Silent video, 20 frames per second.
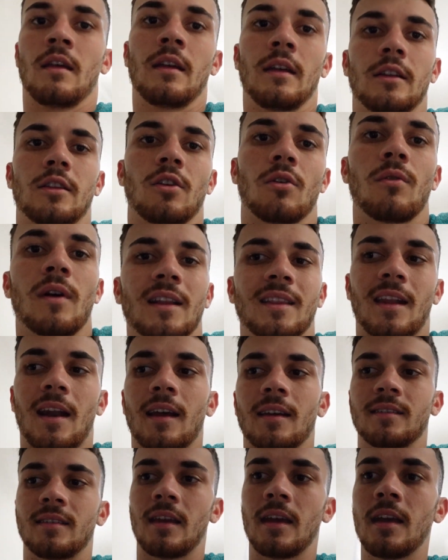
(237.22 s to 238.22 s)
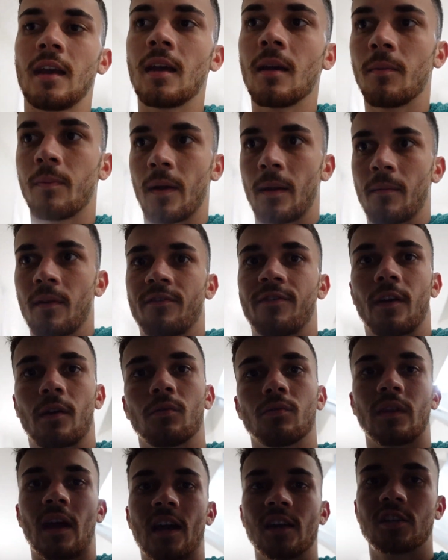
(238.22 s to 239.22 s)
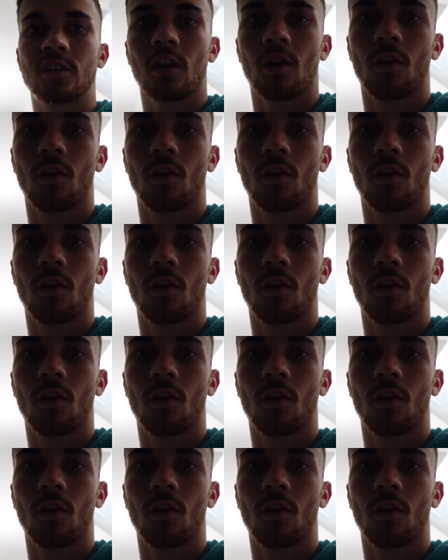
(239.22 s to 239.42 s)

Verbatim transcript: então eu atrasei pra minha faculdade